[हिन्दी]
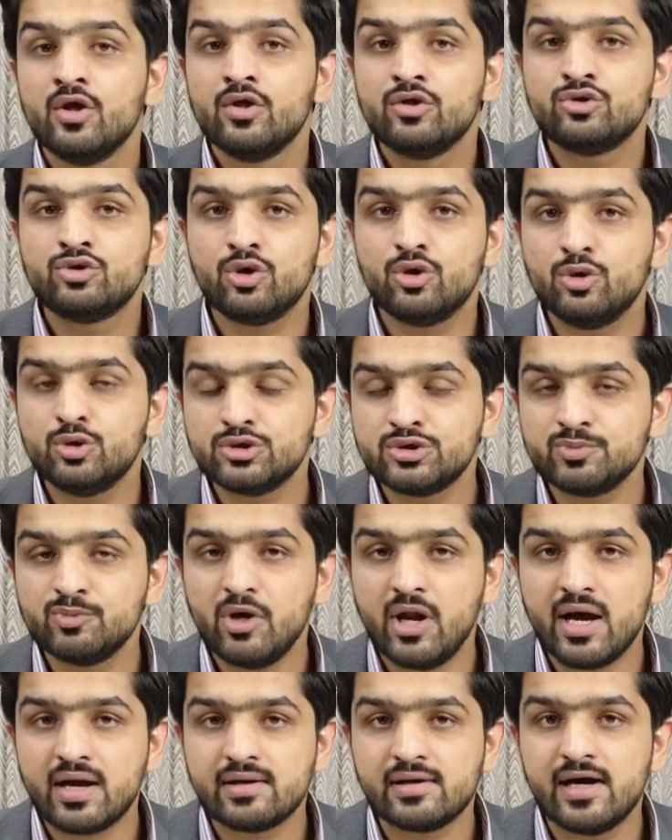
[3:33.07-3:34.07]
तो उस
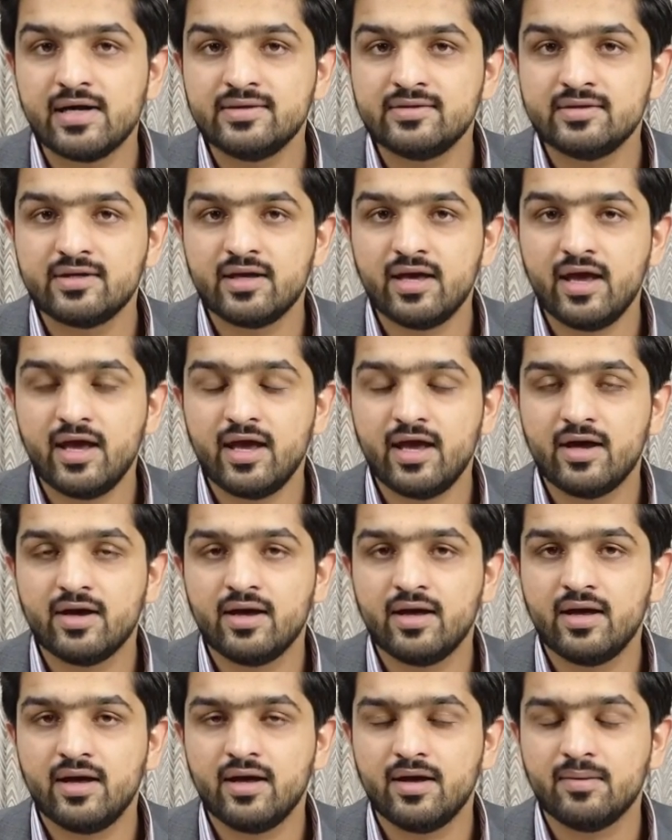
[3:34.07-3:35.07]
मुलाकात के
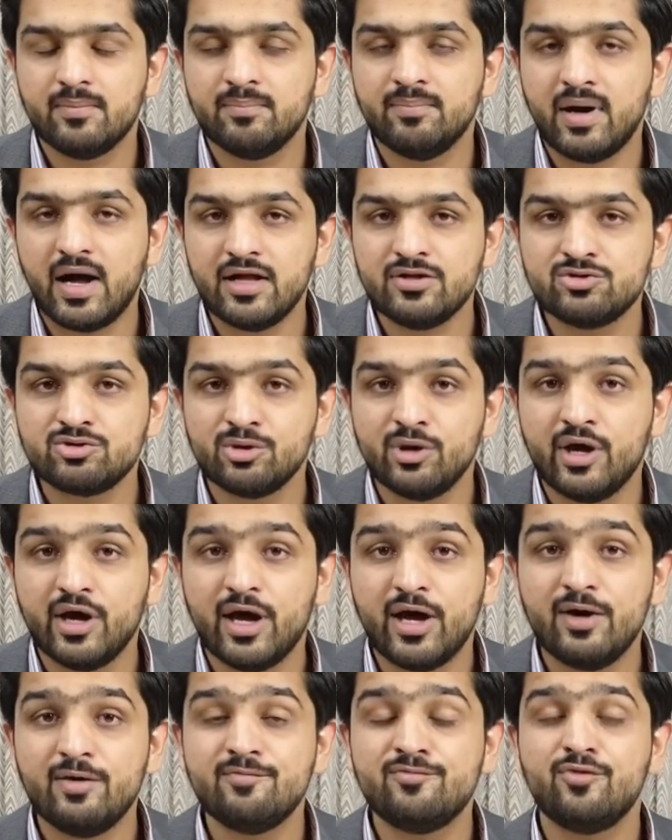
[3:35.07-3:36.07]
बाद जो
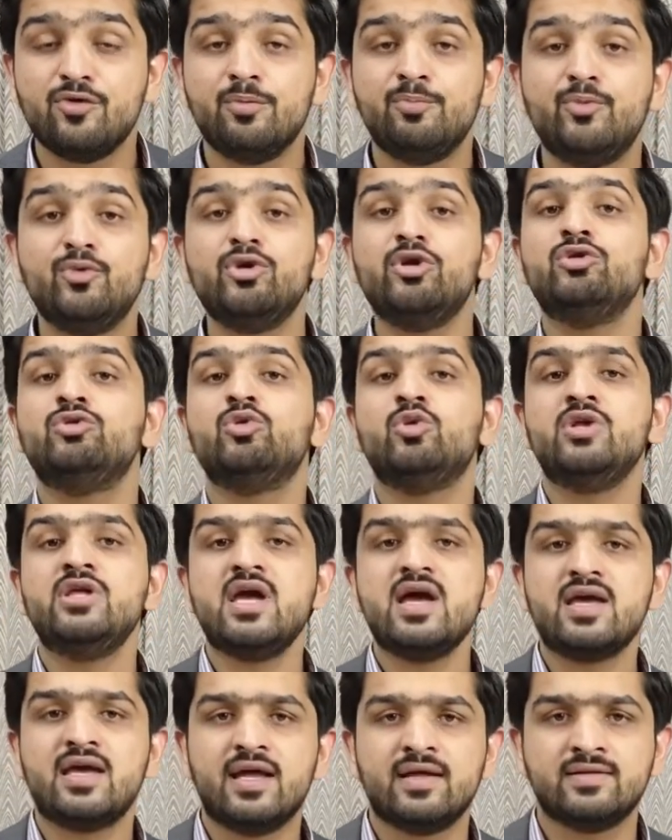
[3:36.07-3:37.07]
है वो पूरी
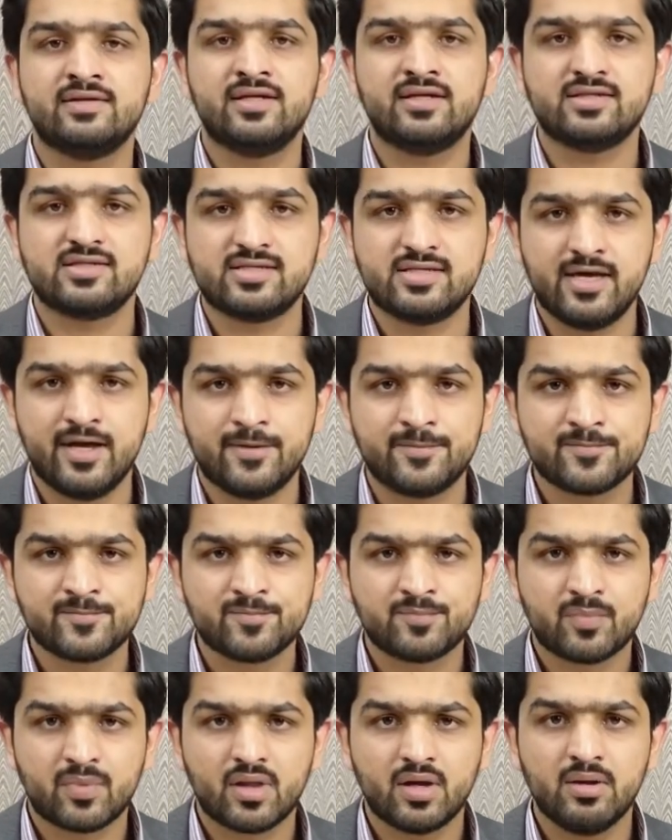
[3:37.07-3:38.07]
दुनिया के अंदर से
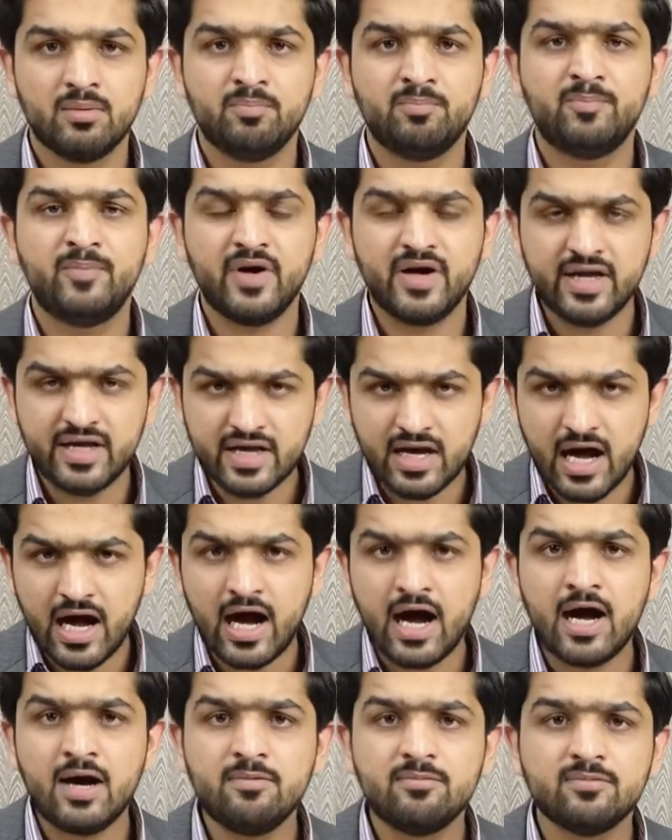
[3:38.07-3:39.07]
बड़ी
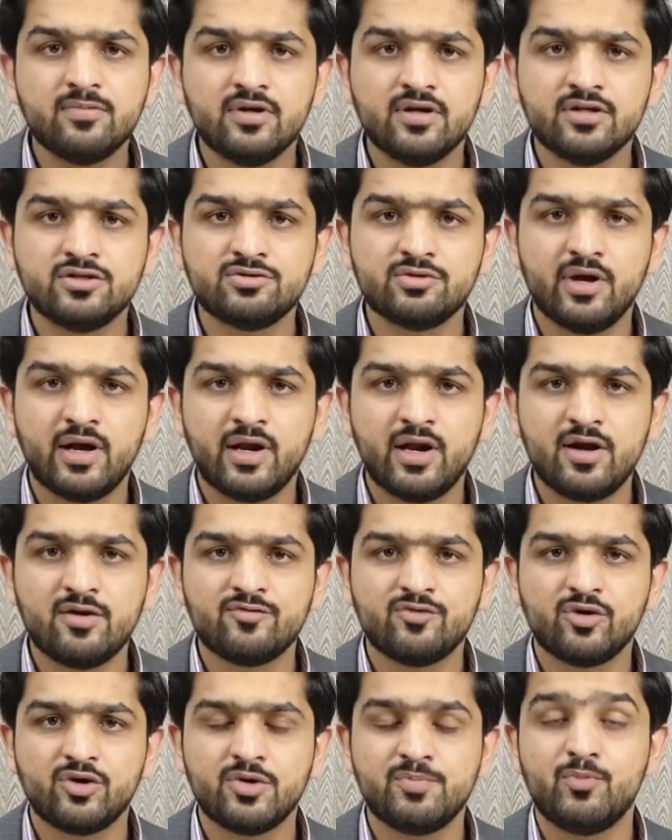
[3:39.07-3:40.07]
अहम जो है ना
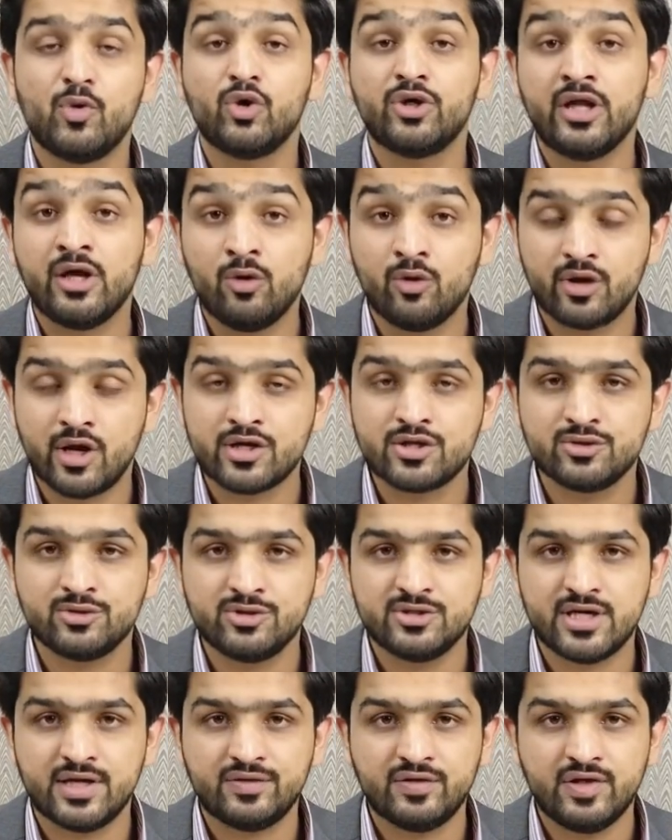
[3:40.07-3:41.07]
वो रिपोर्टिंग होना
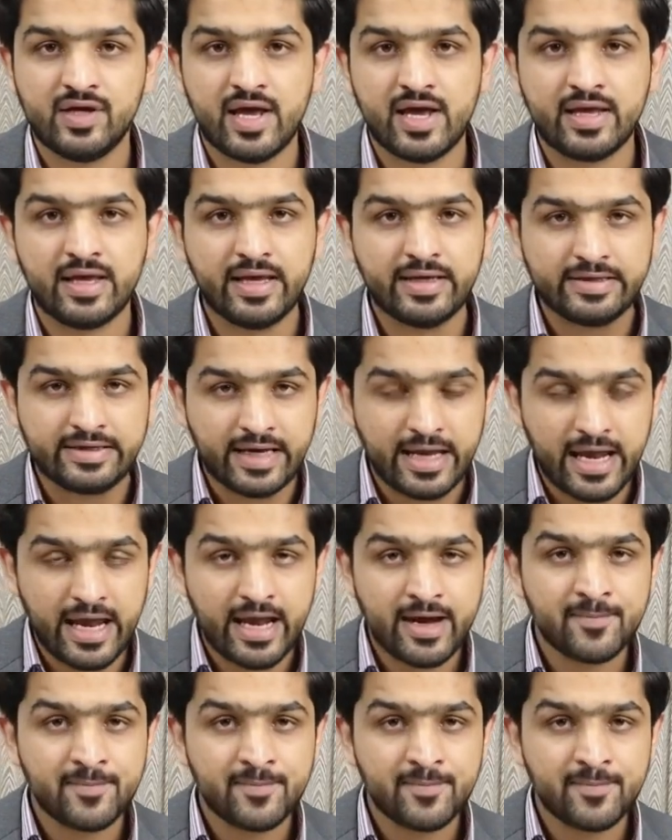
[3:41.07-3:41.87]
शुरू हो जाती है कि ये